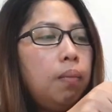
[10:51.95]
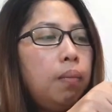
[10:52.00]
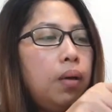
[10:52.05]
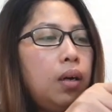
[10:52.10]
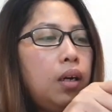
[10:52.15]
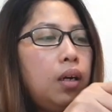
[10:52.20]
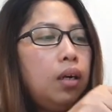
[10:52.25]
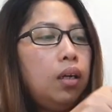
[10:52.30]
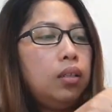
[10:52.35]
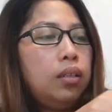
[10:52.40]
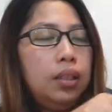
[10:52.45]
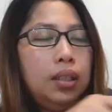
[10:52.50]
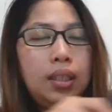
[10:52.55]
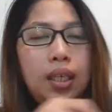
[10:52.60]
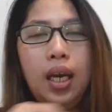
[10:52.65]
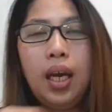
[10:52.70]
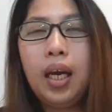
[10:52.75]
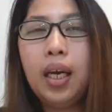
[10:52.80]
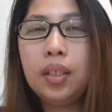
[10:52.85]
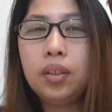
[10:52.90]
but
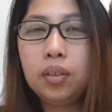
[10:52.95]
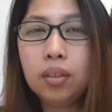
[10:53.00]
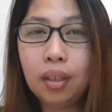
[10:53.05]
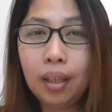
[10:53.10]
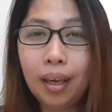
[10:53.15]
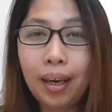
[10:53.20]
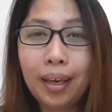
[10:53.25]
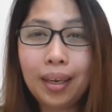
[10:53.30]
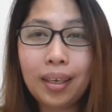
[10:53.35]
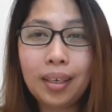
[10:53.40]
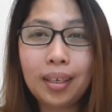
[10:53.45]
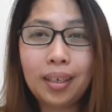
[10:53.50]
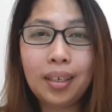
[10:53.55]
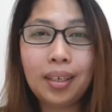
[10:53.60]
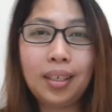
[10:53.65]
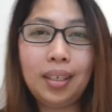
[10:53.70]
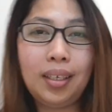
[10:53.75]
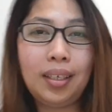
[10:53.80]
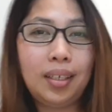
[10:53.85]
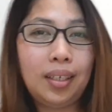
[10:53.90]
I don't like
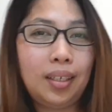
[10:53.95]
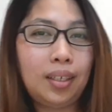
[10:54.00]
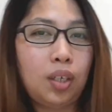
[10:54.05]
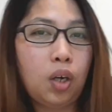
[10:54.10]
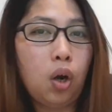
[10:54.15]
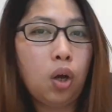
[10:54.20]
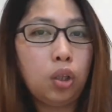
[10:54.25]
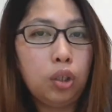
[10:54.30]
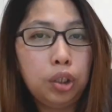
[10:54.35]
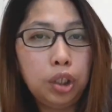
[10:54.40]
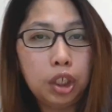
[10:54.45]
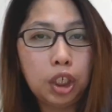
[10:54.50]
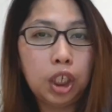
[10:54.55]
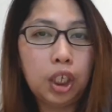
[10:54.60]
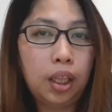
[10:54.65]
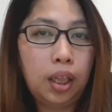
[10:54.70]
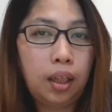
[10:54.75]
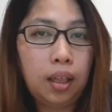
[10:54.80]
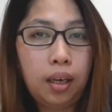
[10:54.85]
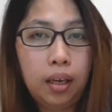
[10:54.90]
holding
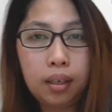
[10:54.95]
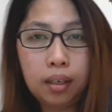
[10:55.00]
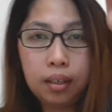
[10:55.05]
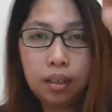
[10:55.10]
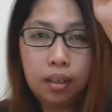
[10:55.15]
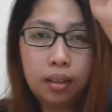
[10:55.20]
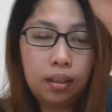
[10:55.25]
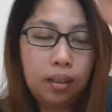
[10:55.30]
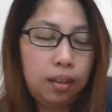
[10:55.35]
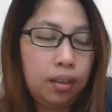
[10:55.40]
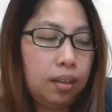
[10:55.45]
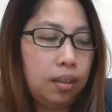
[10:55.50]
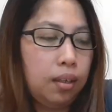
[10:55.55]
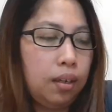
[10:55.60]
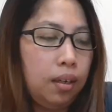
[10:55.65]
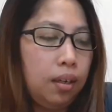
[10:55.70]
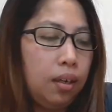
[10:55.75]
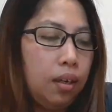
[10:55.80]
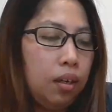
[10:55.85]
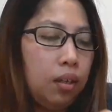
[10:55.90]
it like that
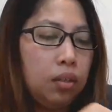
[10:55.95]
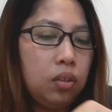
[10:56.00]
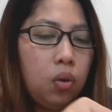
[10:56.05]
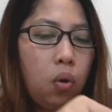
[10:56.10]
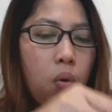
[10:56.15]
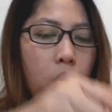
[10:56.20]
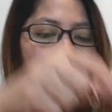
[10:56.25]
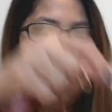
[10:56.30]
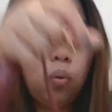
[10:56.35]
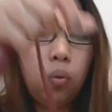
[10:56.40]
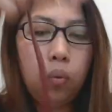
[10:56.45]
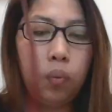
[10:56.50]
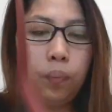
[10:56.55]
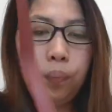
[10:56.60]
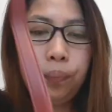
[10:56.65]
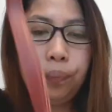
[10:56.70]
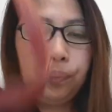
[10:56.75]
so